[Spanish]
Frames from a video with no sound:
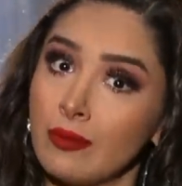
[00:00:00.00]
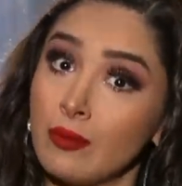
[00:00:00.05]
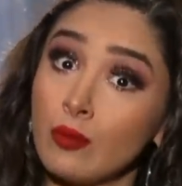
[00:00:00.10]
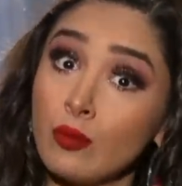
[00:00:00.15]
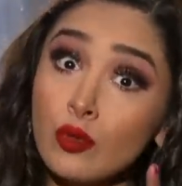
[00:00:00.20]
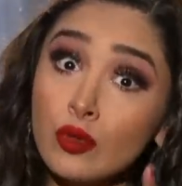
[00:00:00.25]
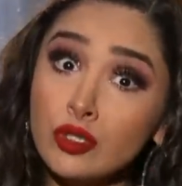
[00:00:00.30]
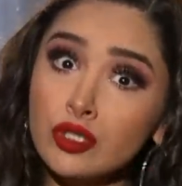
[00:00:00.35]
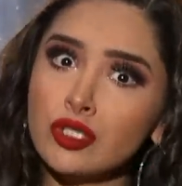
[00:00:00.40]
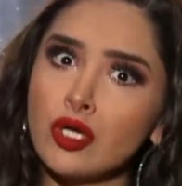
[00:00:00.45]

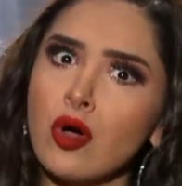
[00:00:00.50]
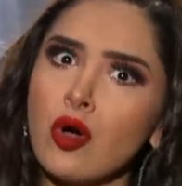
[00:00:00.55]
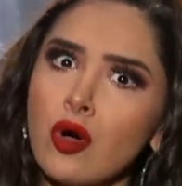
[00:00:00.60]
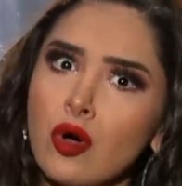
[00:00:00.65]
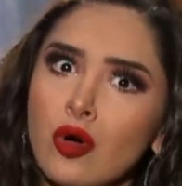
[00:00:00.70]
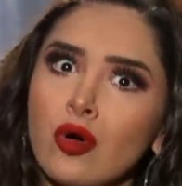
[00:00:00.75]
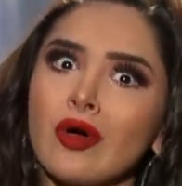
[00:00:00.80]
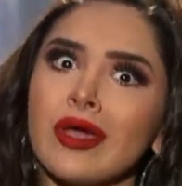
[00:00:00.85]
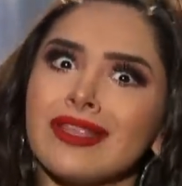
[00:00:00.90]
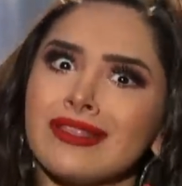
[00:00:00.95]
Mucho
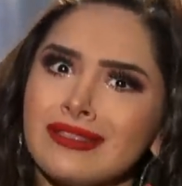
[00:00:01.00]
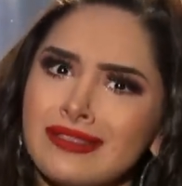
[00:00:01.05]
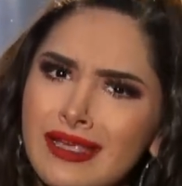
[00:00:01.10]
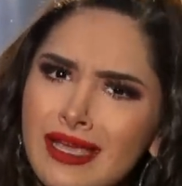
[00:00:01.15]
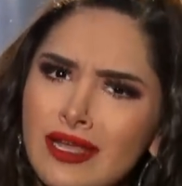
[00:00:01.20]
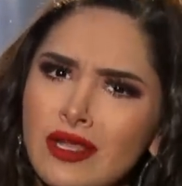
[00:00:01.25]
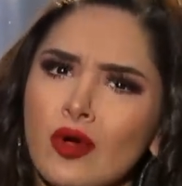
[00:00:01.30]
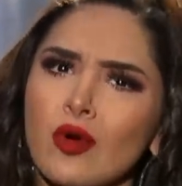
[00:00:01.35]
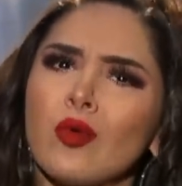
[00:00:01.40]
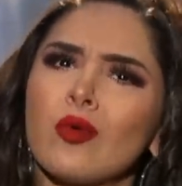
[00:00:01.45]
ojo, en
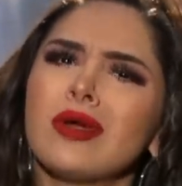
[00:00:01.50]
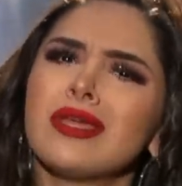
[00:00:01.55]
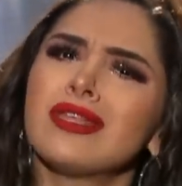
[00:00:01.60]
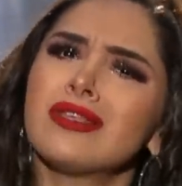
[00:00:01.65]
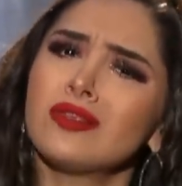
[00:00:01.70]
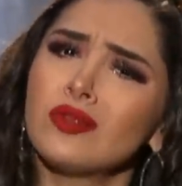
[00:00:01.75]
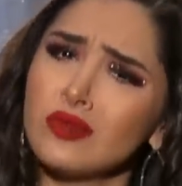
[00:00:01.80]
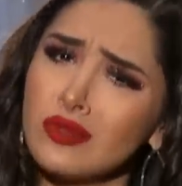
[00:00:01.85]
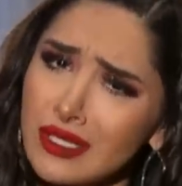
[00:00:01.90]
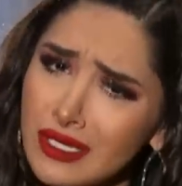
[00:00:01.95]
serio.
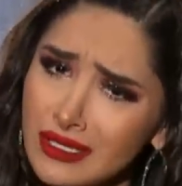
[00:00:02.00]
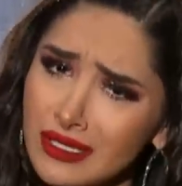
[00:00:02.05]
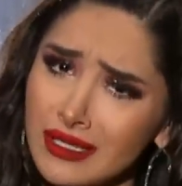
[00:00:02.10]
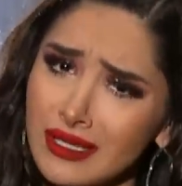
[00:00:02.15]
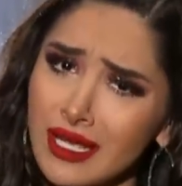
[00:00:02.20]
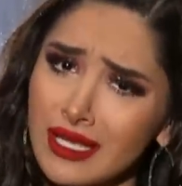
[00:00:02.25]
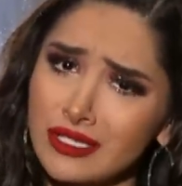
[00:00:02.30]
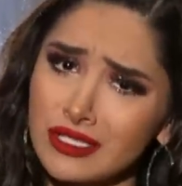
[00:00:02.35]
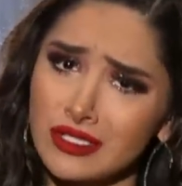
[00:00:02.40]
Cuiden su dignidad,